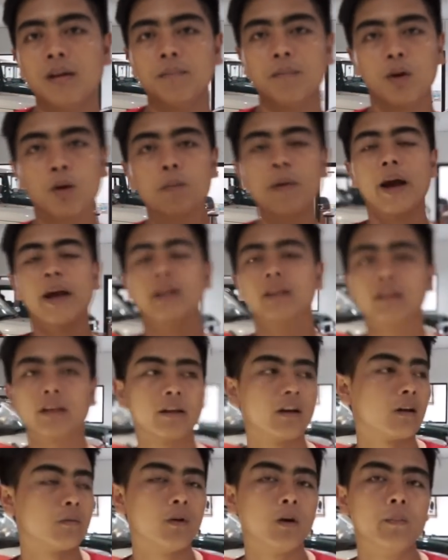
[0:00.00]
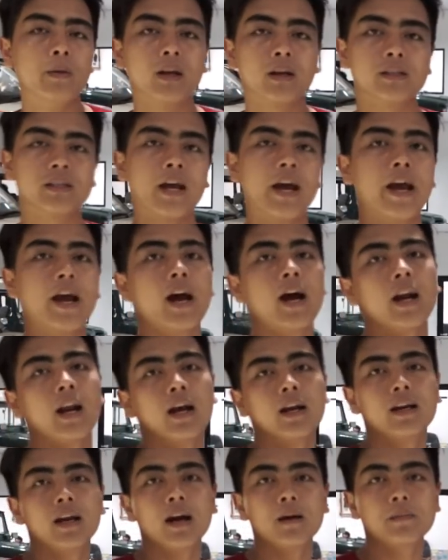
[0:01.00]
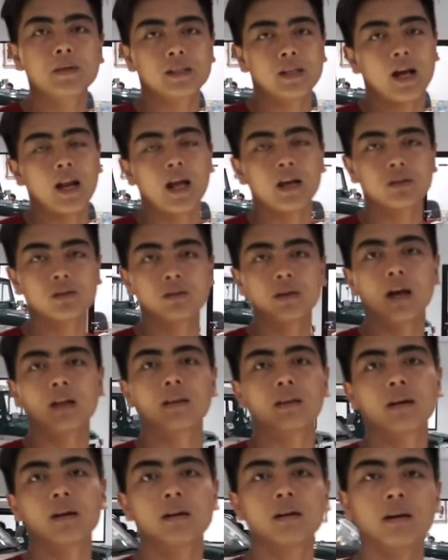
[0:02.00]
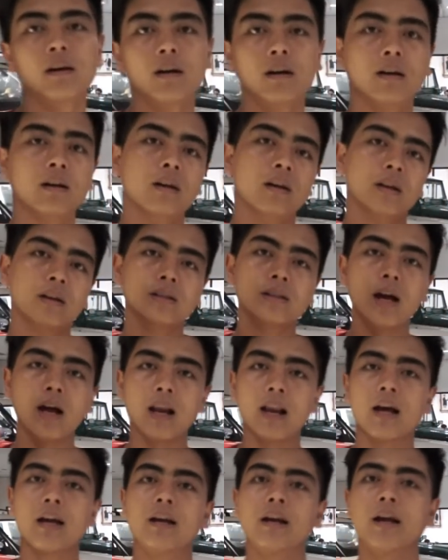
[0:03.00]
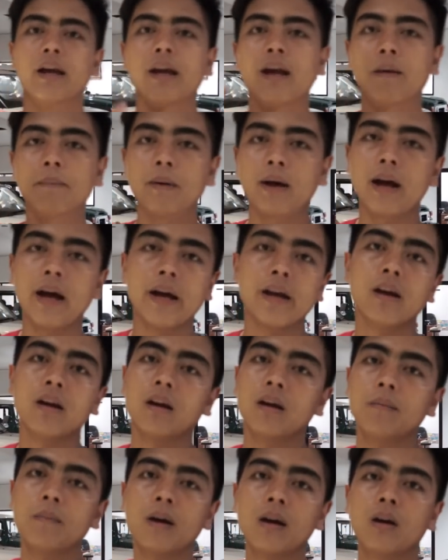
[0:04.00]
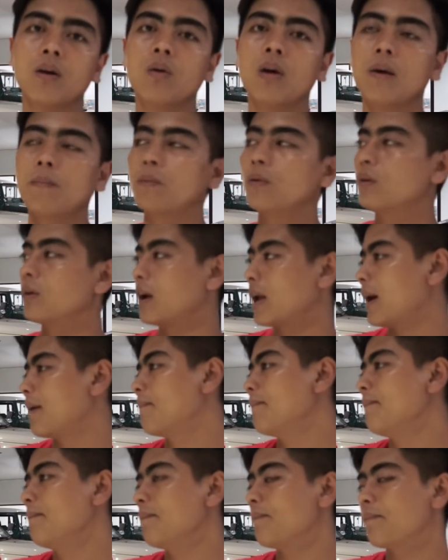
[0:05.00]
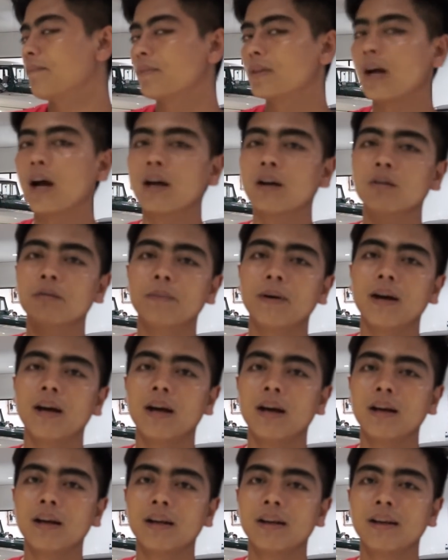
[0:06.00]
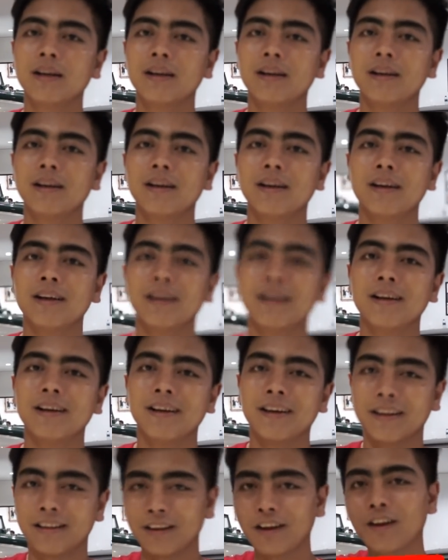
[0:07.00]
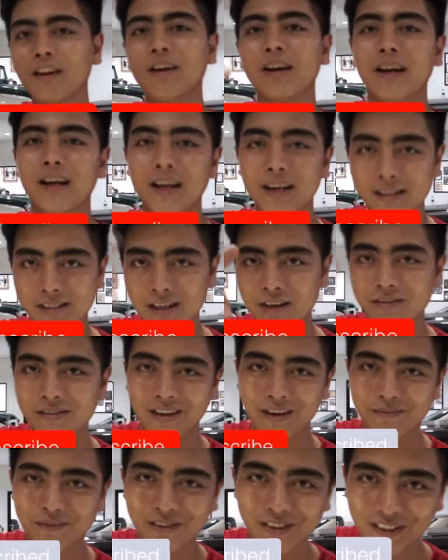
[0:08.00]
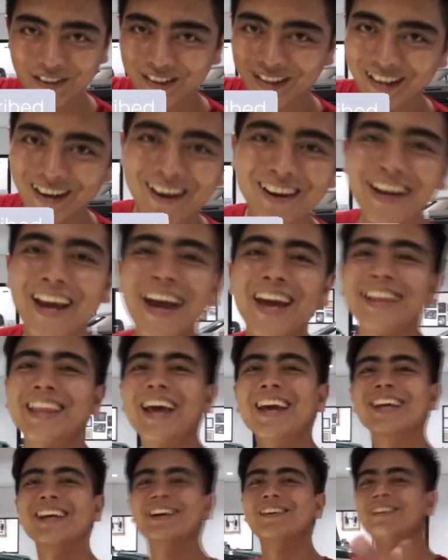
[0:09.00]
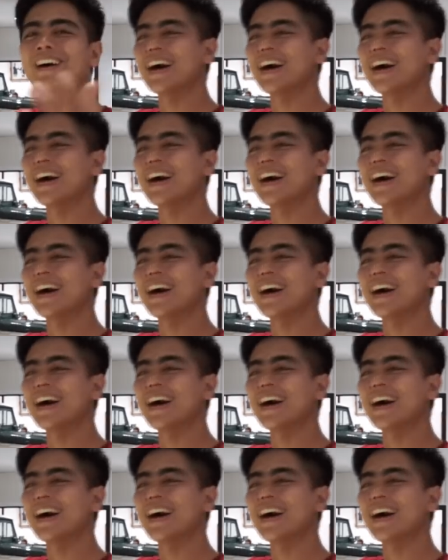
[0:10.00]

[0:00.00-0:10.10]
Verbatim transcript: merubah interior mobil kesayangan Anda bisa langsung datang ke Jalan Raya Pekaya nomor 26. Jangan lupa tolonglah subscribe dulu. Oke, okay, thank you,